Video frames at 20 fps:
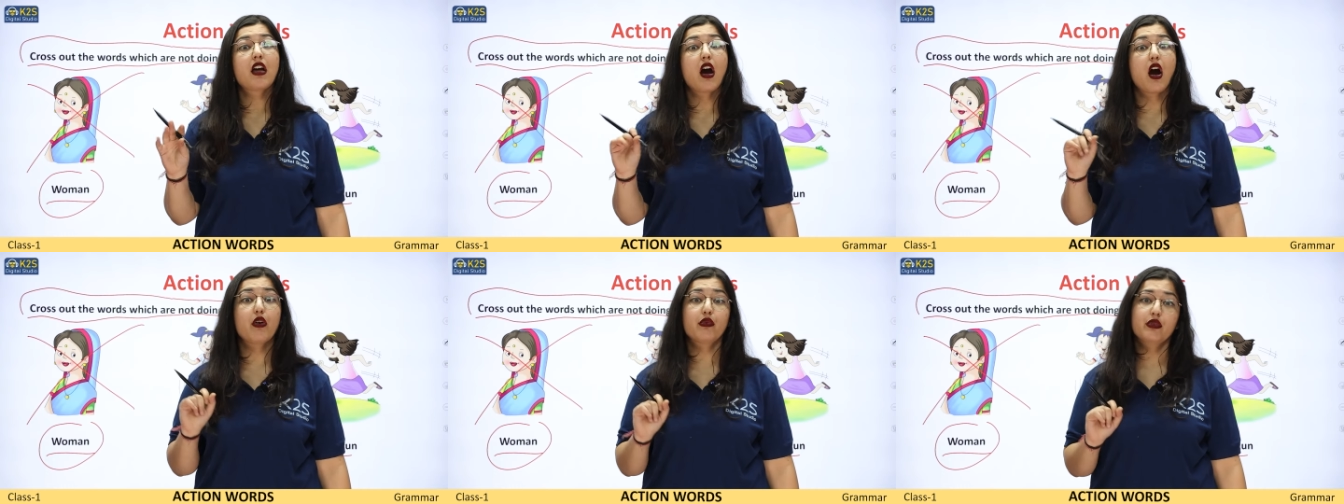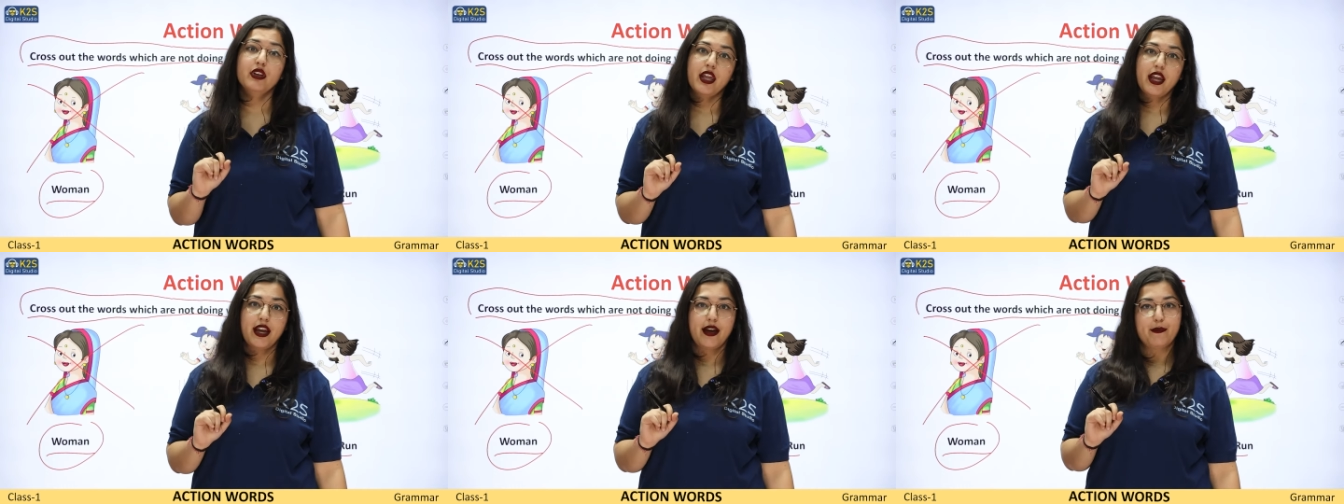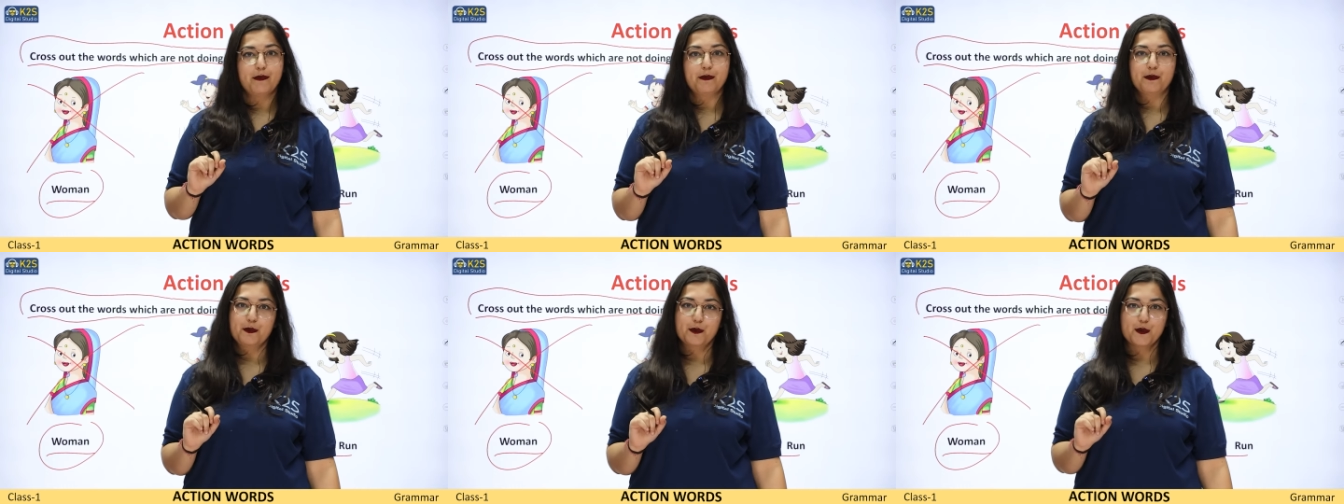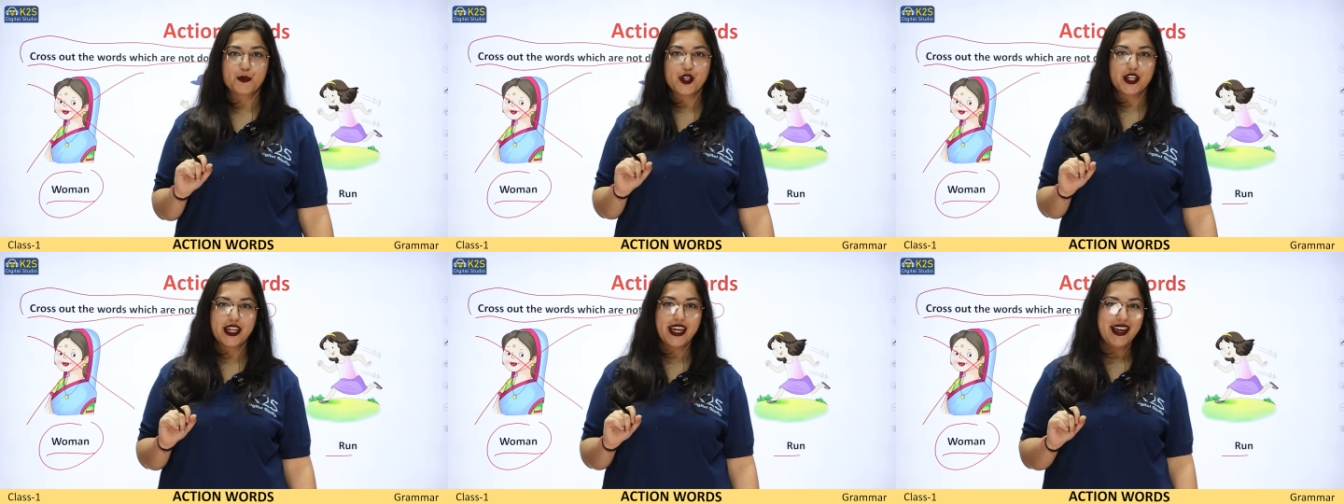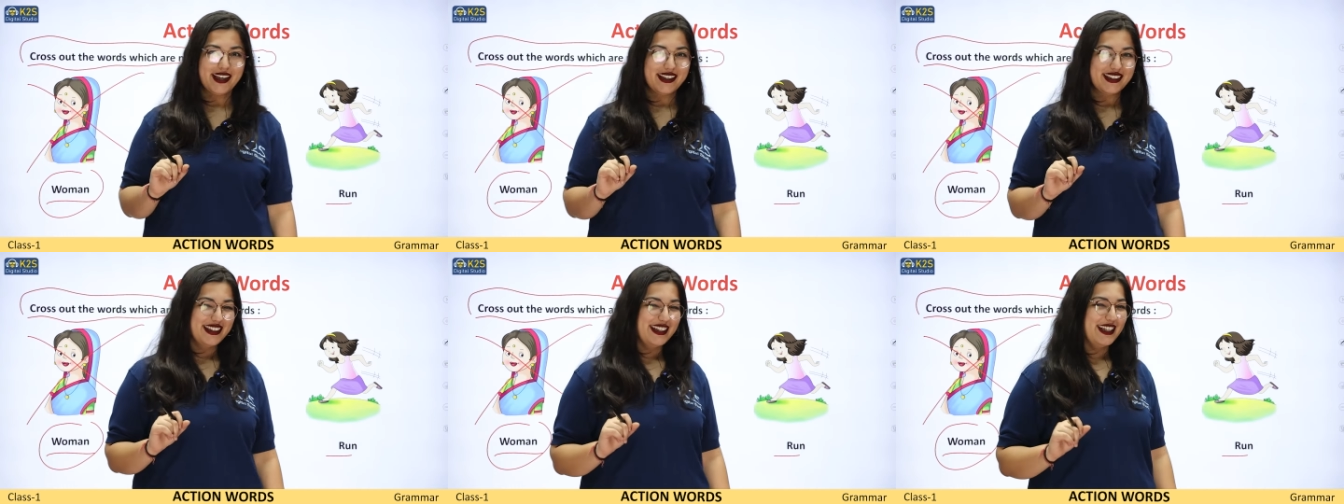नाउन है ठीक
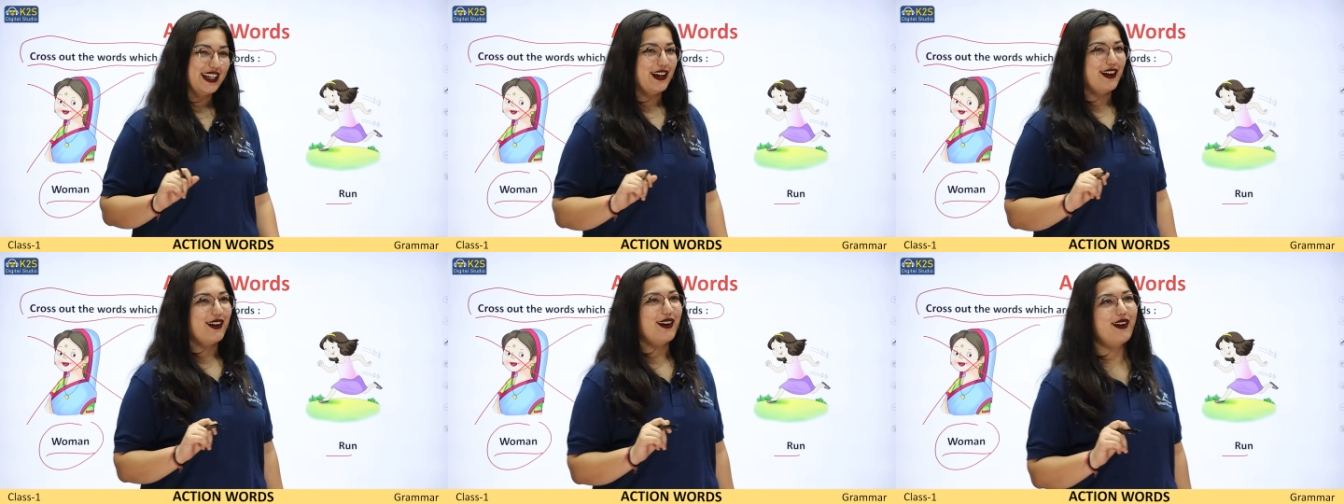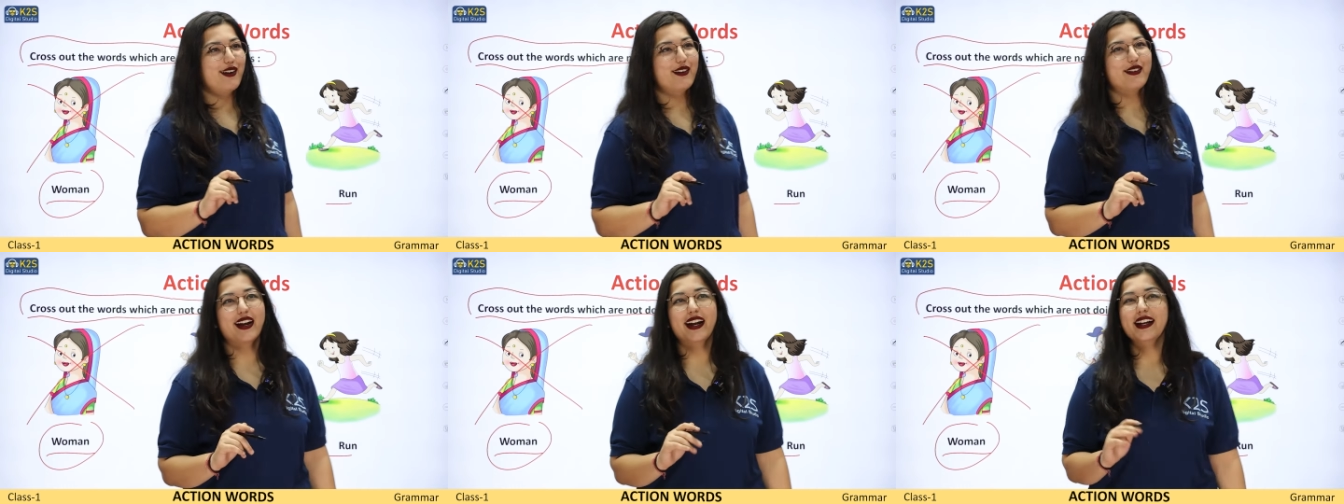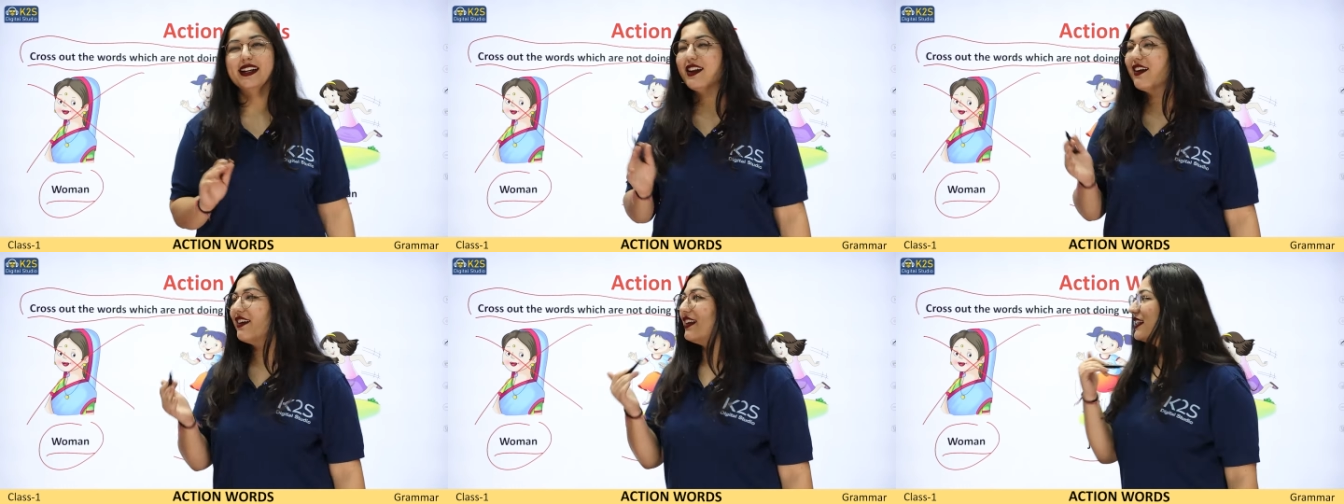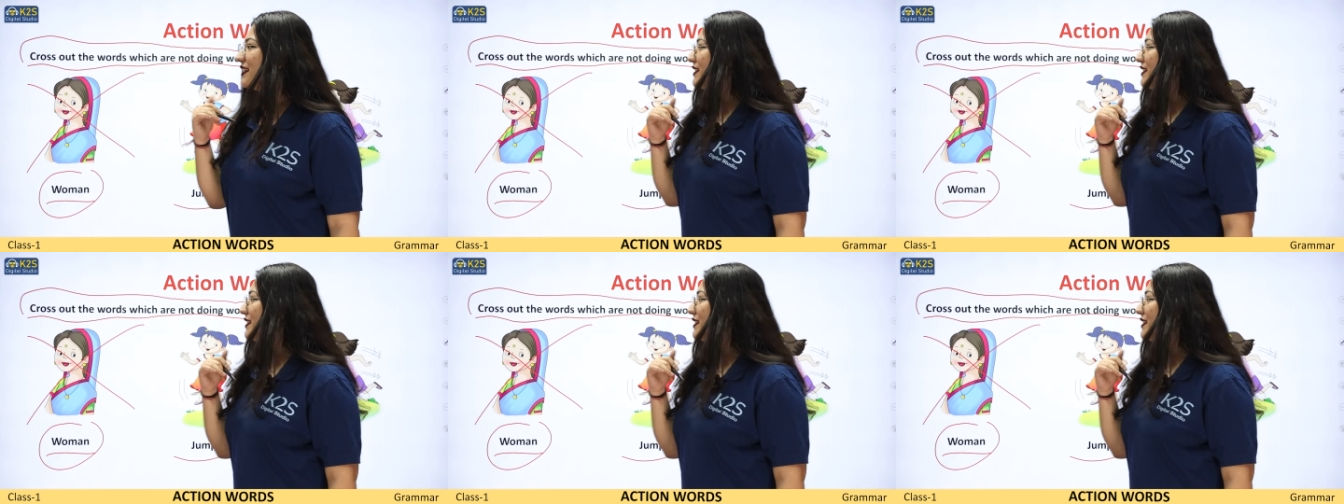है ऑलराइट नाउ